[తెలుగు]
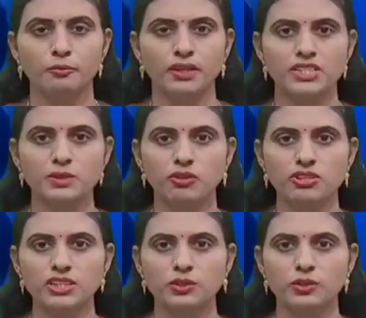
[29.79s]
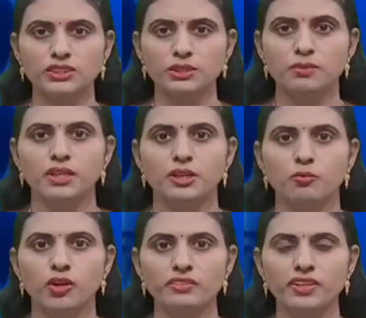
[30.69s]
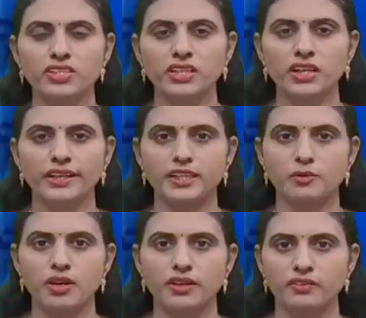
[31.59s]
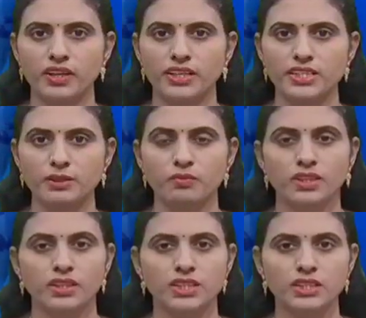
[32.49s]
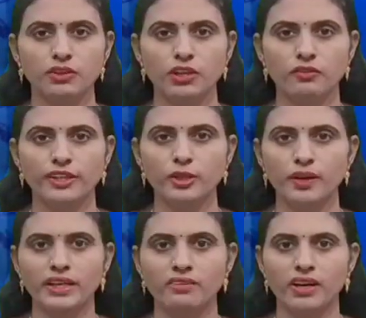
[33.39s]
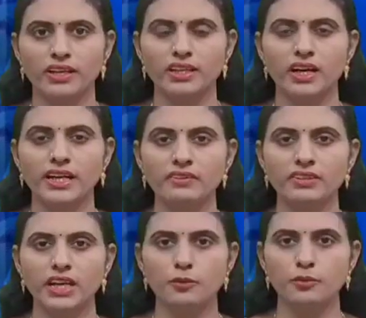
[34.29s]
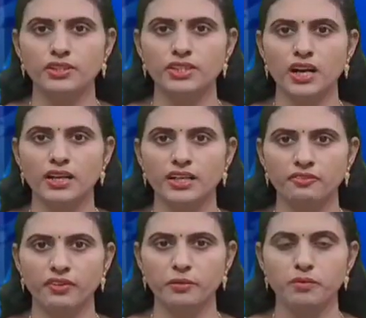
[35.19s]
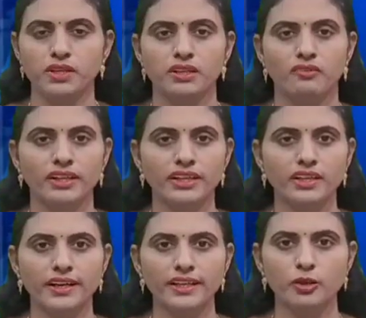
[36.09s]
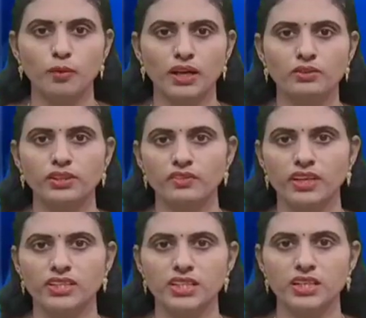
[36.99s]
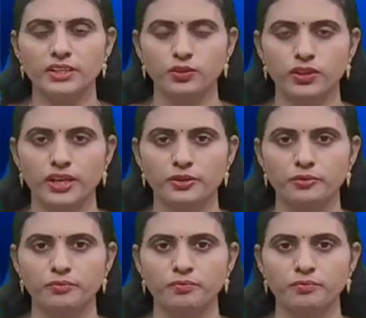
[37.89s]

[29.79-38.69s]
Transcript: మంచి భవిష్యత్తు కోసం మోటివేషన్ కార్యక్రమాలు నిర్వహించడం చదువుల్లో వెనుకబడిన వారికి అన్ని విధాల ప్రోత్సాహాన్ని ఇవ్వడం వంటి కార్యక్రమాలు నిర్వహించాలని కోరారు